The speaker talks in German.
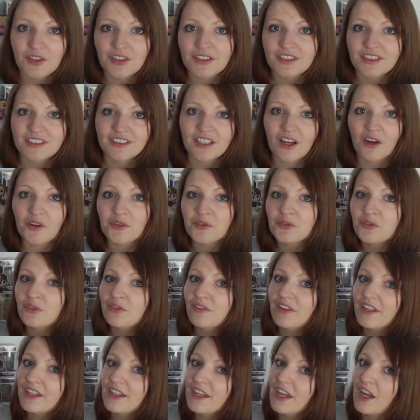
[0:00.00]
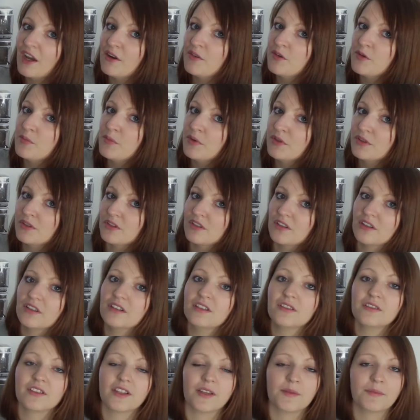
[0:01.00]
wollte ich auch nur wegen Harry
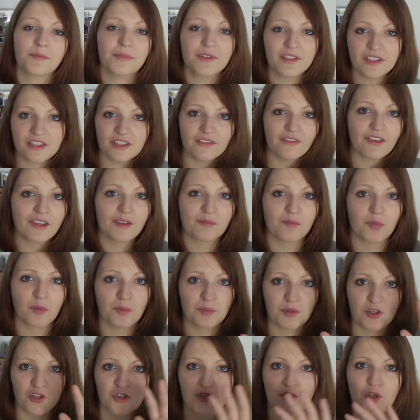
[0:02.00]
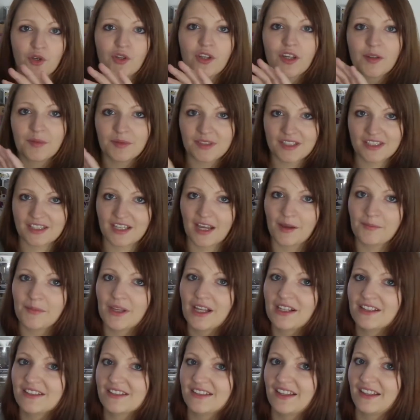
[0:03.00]
Potter und ein bisschen wegen Bob der Streuner, aber das
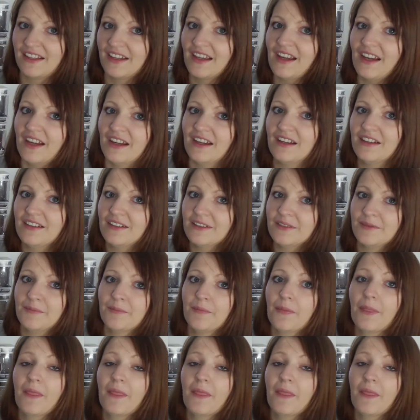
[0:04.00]
kam ja alles danach.